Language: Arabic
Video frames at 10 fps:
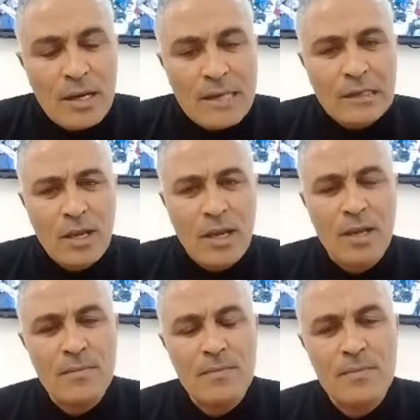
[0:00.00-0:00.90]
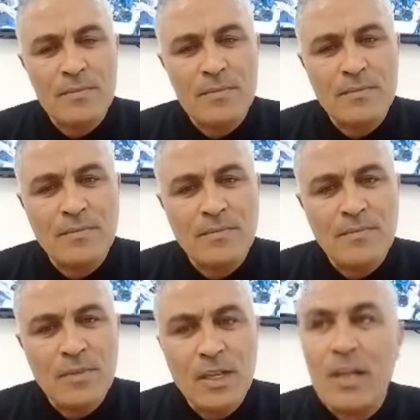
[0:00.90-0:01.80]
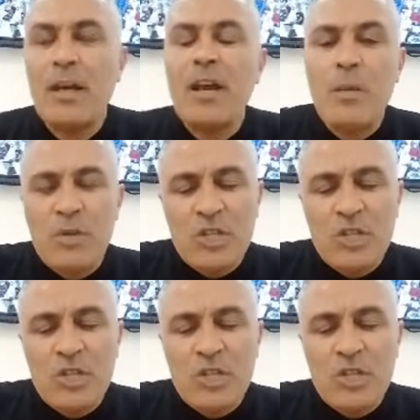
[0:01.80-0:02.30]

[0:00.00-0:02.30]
اطلق انا راح بن